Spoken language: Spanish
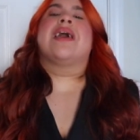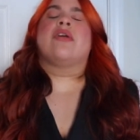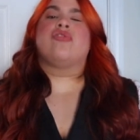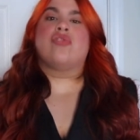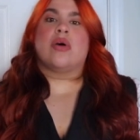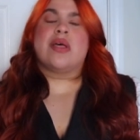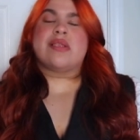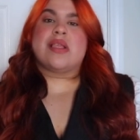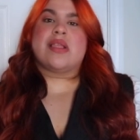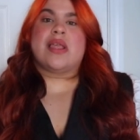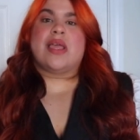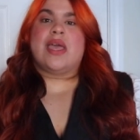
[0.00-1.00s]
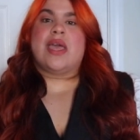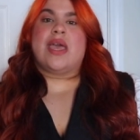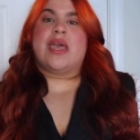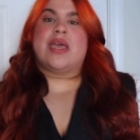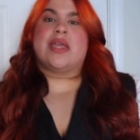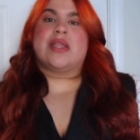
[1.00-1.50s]
yo decidí
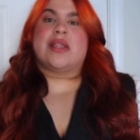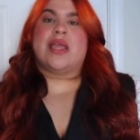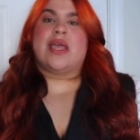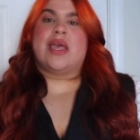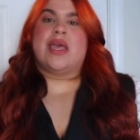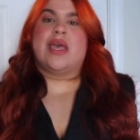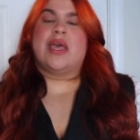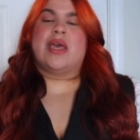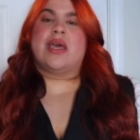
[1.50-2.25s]
este,